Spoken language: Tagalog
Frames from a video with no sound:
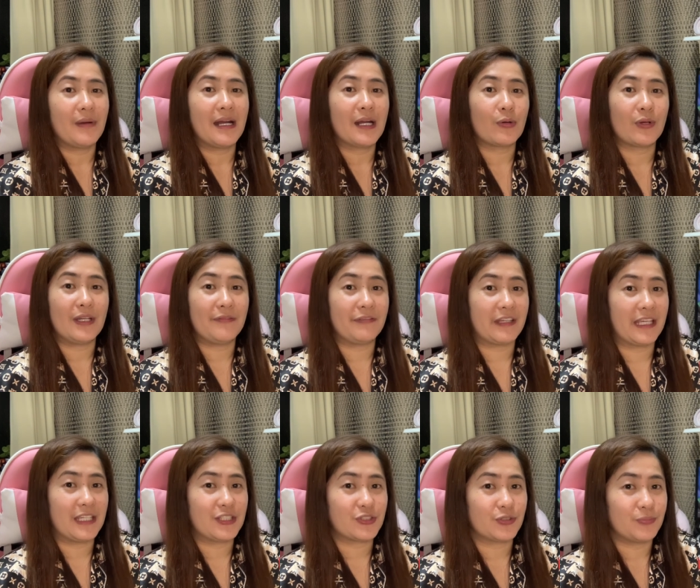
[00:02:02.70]
mga
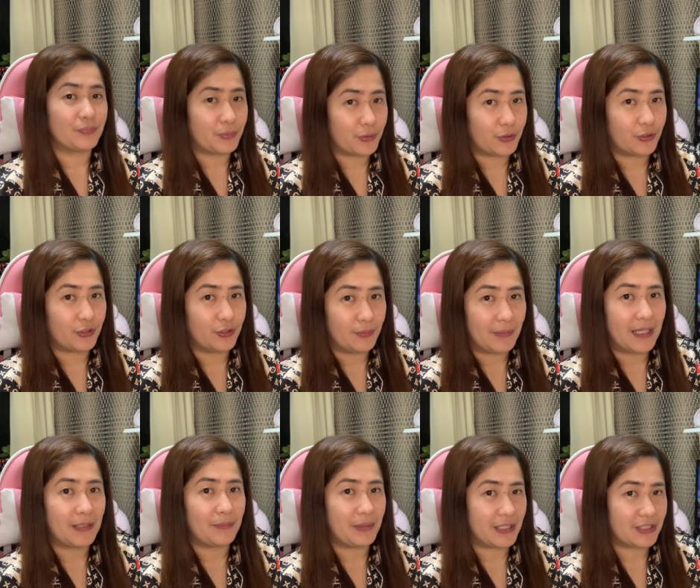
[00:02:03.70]
qualification po,
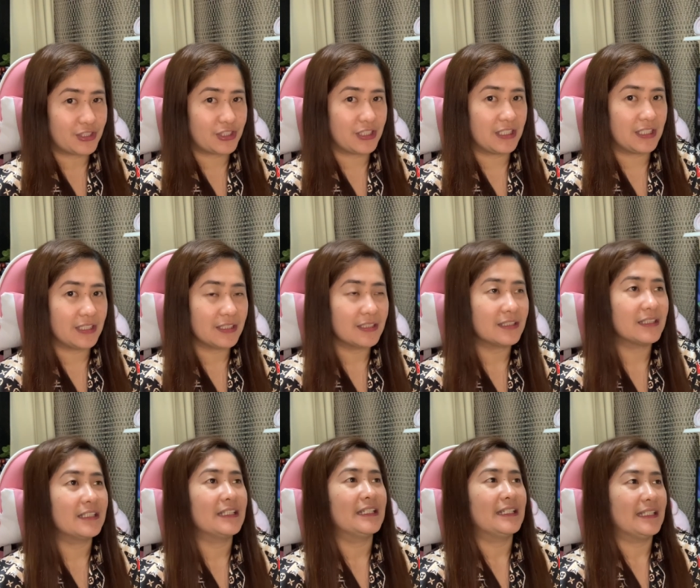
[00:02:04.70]
mga beshi,
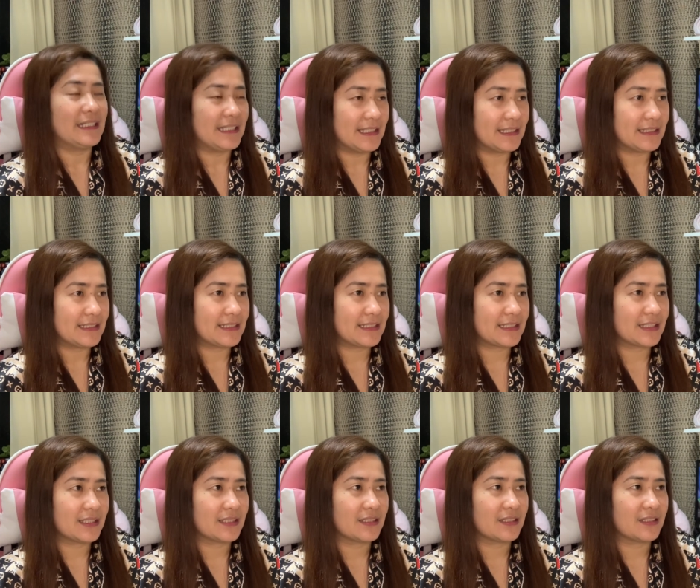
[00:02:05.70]
is
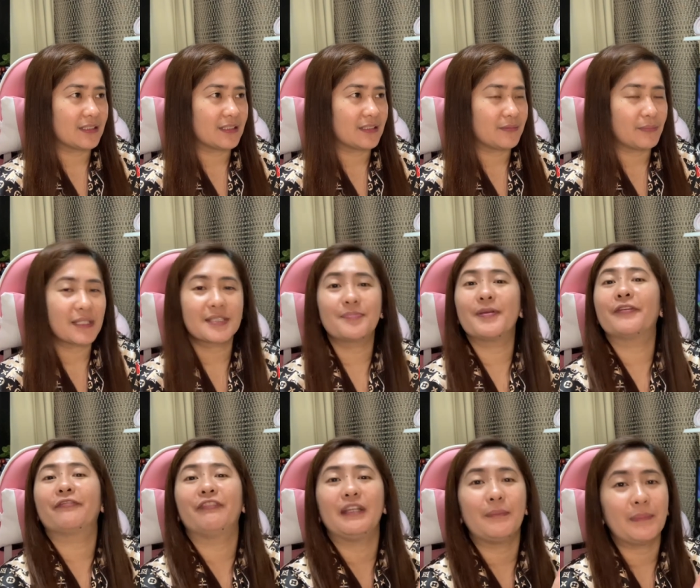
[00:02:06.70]
must be
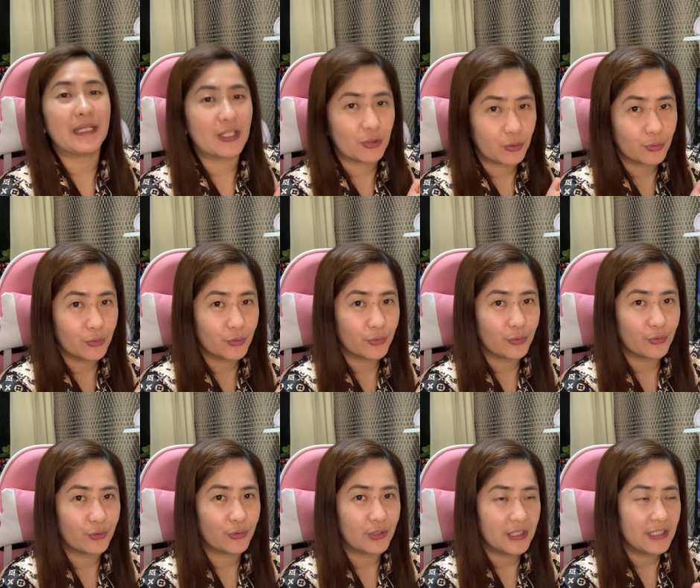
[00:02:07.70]
Filipino.
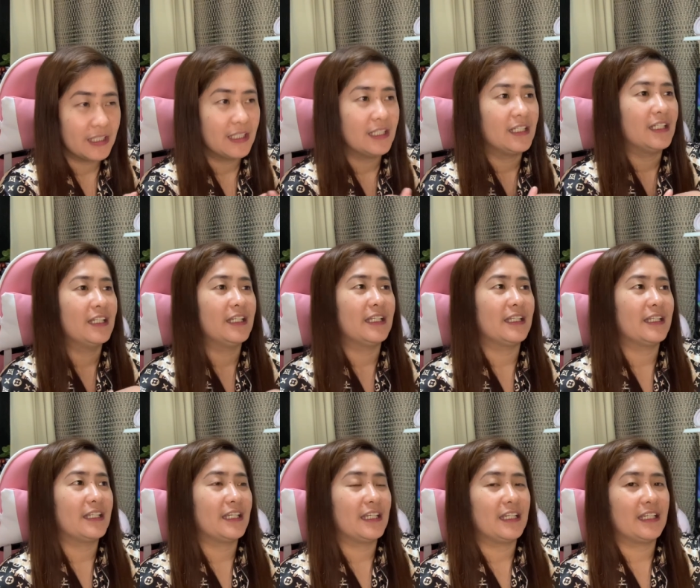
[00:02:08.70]
And
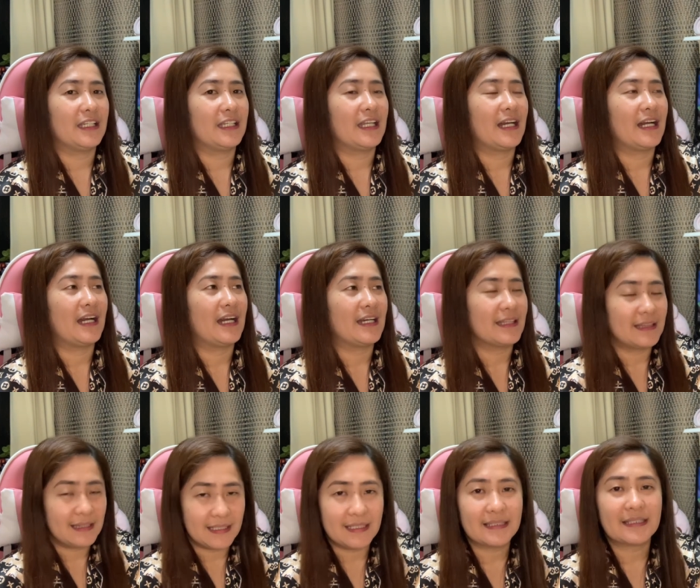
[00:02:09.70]
then, at
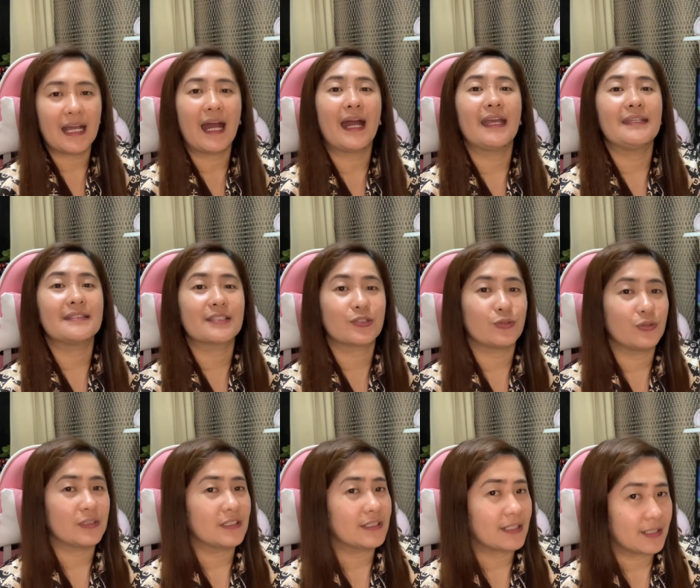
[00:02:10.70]
least high school
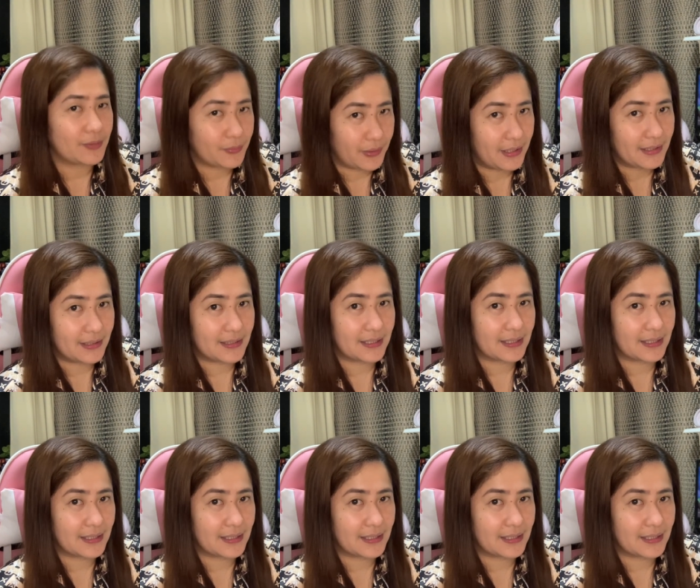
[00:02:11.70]
graduate.